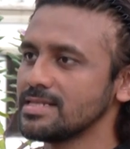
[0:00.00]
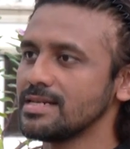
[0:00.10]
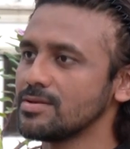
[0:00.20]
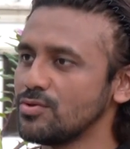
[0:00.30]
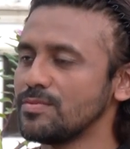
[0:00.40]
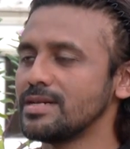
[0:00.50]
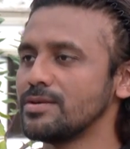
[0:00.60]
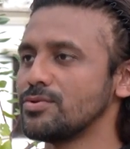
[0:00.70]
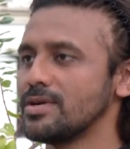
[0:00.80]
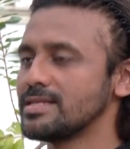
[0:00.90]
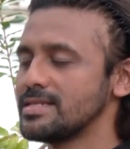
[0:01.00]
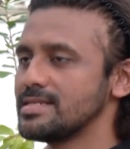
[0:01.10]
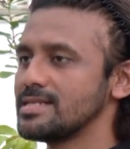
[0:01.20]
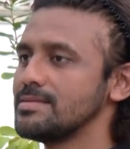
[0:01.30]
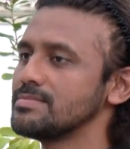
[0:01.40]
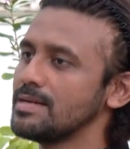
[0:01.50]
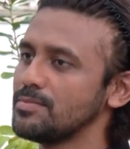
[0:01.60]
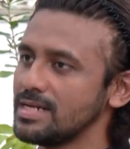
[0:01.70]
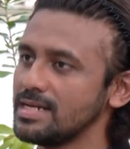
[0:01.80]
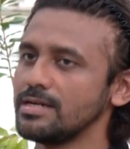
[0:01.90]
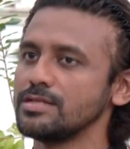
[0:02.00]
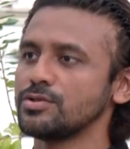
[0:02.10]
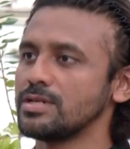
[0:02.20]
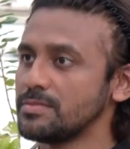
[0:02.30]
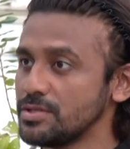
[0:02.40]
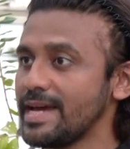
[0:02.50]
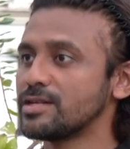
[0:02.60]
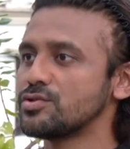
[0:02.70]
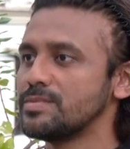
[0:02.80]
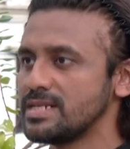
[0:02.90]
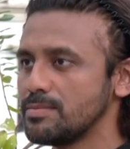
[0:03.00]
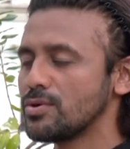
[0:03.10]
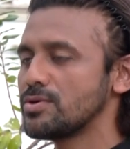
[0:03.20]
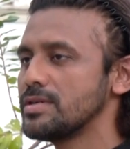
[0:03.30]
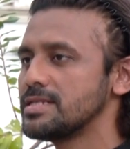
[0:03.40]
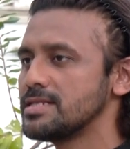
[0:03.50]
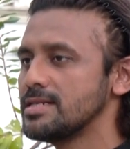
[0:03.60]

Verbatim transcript: কোরবানির গরু আনতে যেতাম তারপরে যখন আমরা ক্যান্টনমেন্টে বড় হয়েছি